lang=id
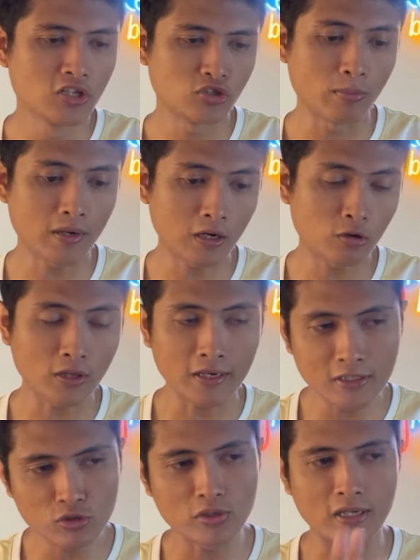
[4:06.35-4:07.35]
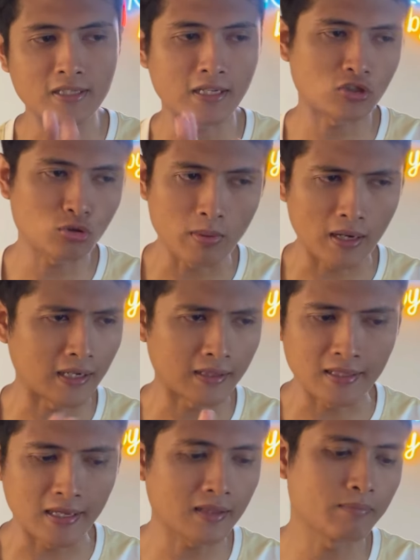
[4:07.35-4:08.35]
Cuma kalau tadi sudah saya coba
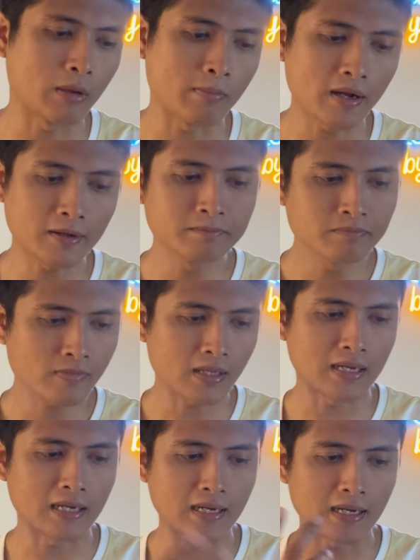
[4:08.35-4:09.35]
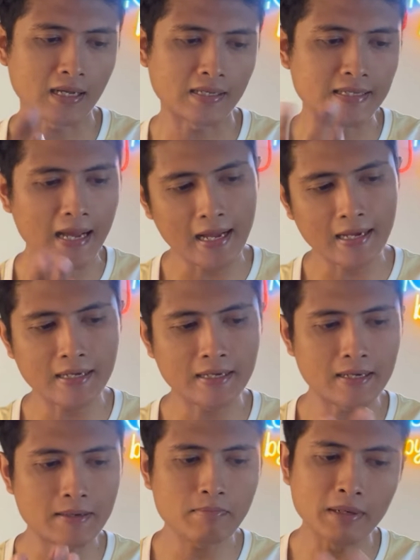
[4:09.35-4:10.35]
lihat-lihat, memang uh, yang
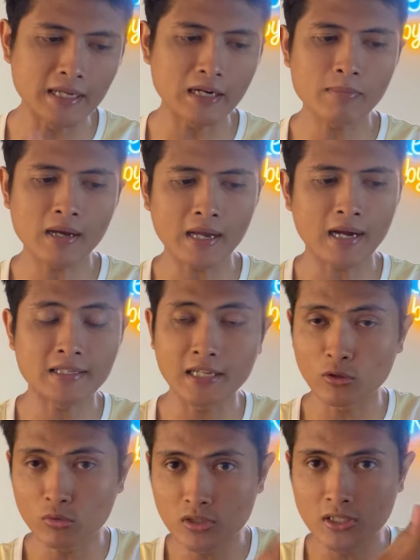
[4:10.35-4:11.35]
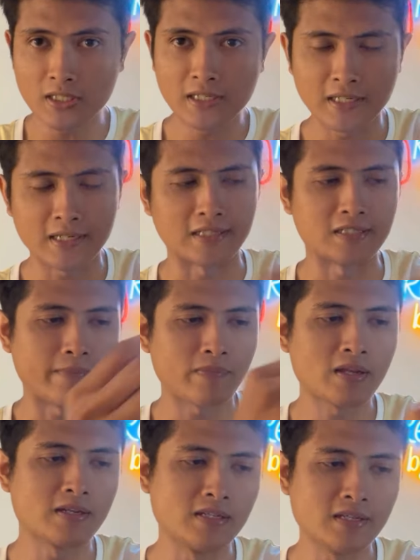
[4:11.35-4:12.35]
benar mengarahnya itu di ini guys ya,
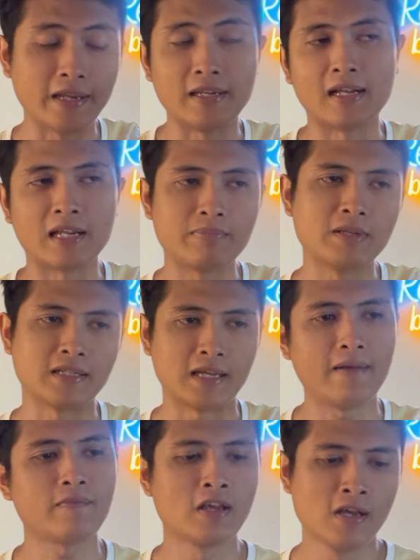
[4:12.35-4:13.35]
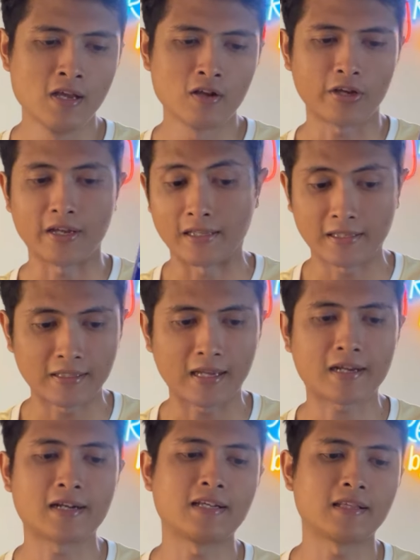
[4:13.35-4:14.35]
di handle grip-nya ya. Oke, nanti kita
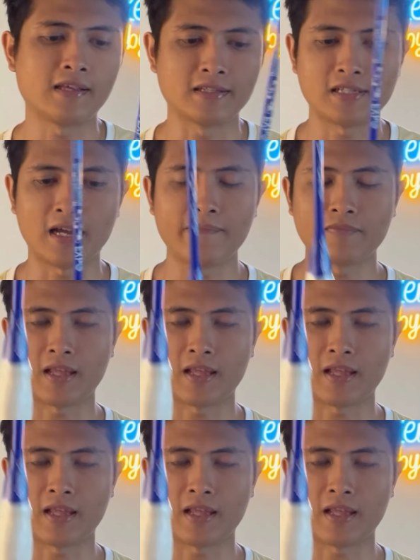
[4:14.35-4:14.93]
akan lihat guys ya.